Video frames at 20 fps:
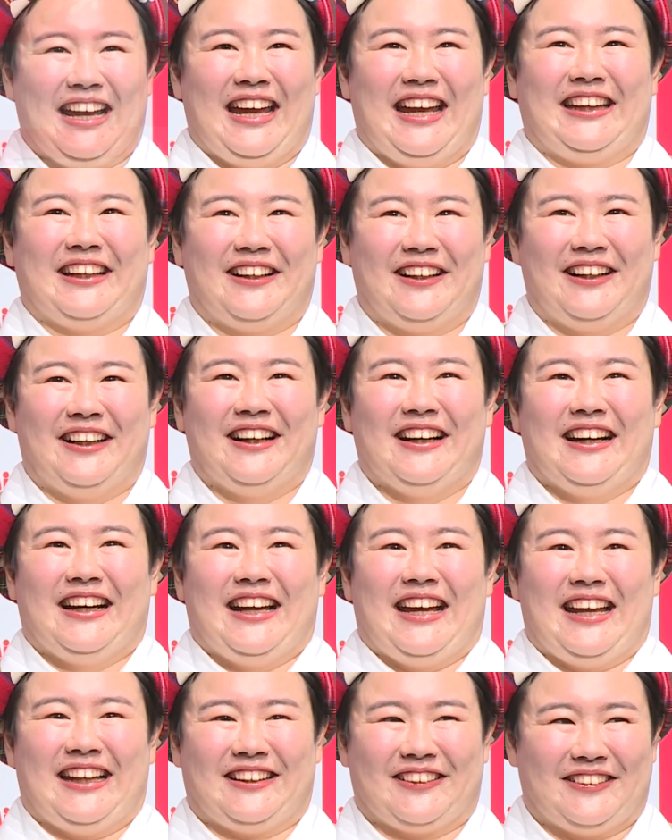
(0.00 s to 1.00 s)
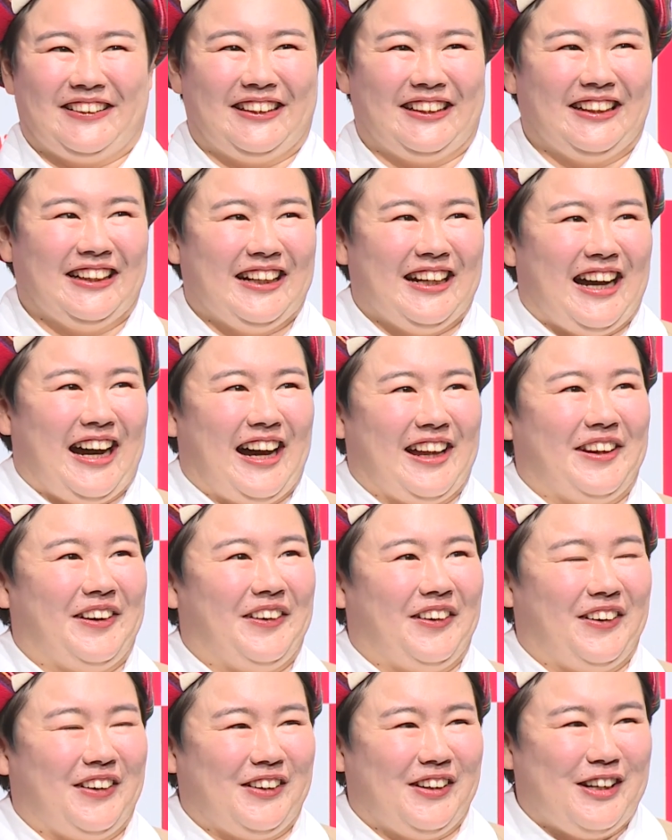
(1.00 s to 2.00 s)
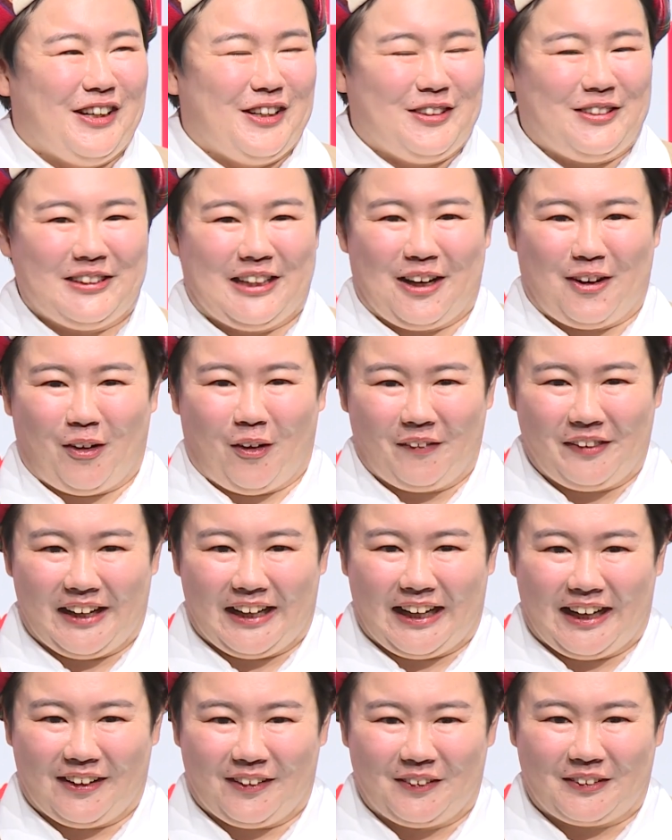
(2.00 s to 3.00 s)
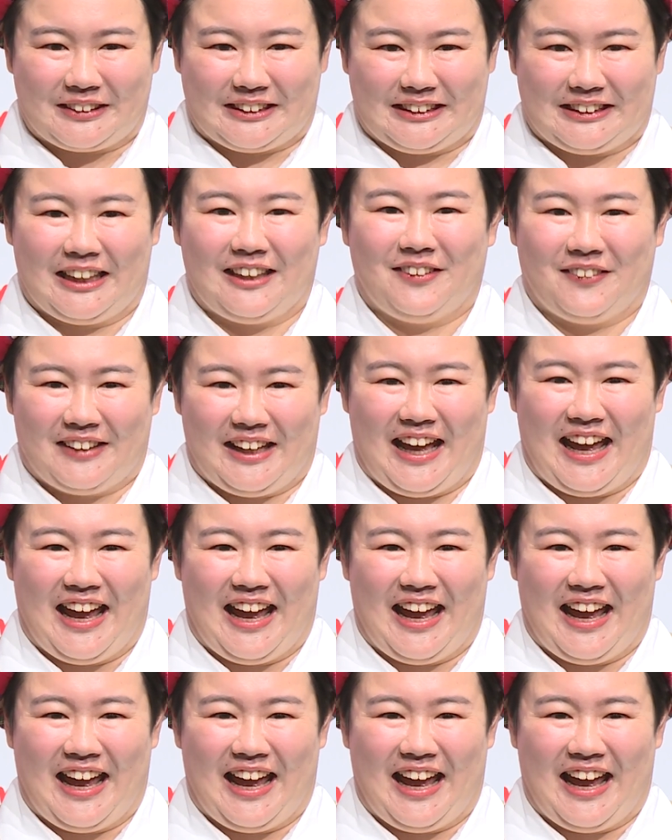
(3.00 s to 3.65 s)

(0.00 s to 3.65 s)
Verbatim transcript: えっと、えっと、あの、普段こんな格好しないので、